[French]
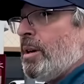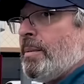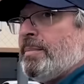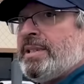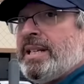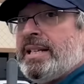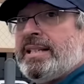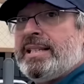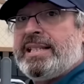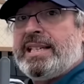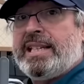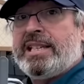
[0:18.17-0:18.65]
comme
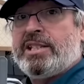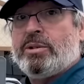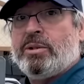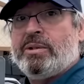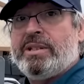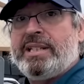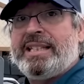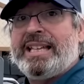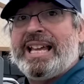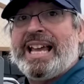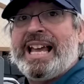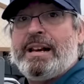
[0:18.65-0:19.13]
celle-ci qui sont
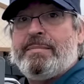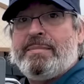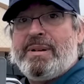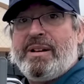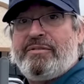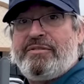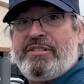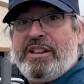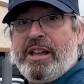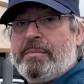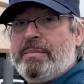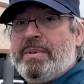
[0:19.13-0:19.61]
littéralement
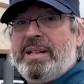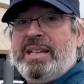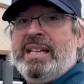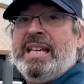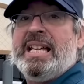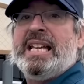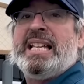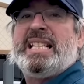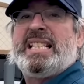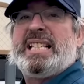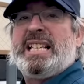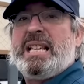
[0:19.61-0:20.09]
fermées,
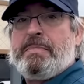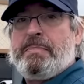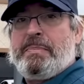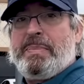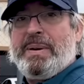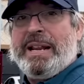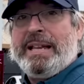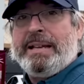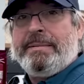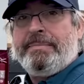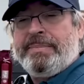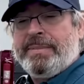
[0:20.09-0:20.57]
c'est
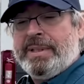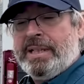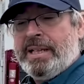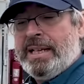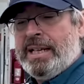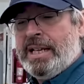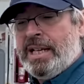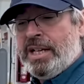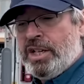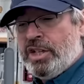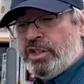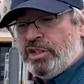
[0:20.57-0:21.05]
plein.
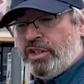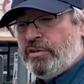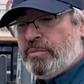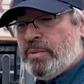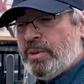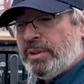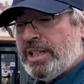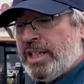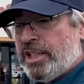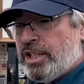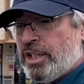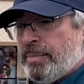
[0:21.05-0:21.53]
Je vais vous
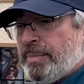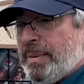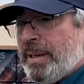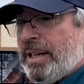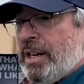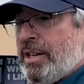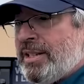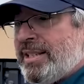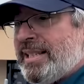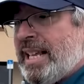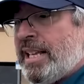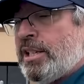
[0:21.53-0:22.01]
montrer
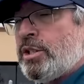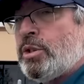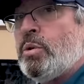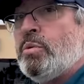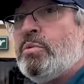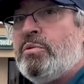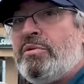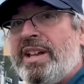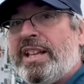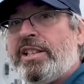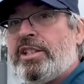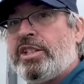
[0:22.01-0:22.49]
cependant une station
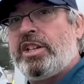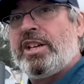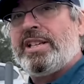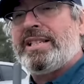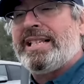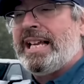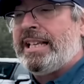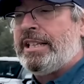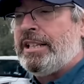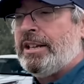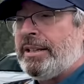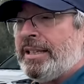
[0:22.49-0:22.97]
ouverte, ce que
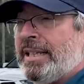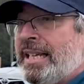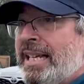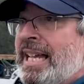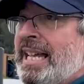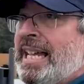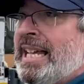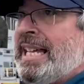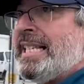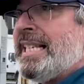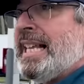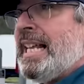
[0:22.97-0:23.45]
ça donne.
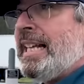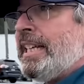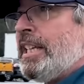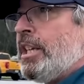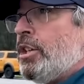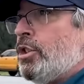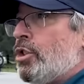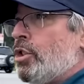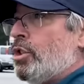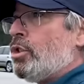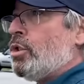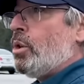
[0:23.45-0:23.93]
Celle qui
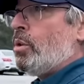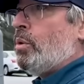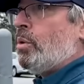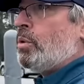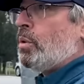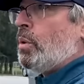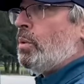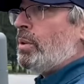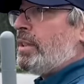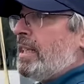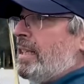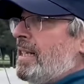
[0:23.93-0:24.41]
est juste de l'autre
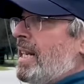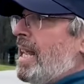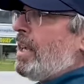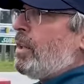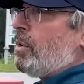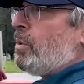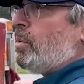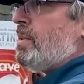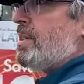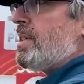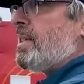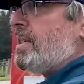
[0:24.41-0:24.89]
côté de la
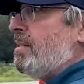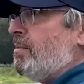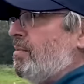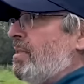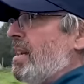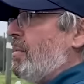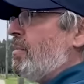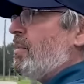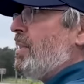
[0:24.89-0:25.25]
rue, ici, vous la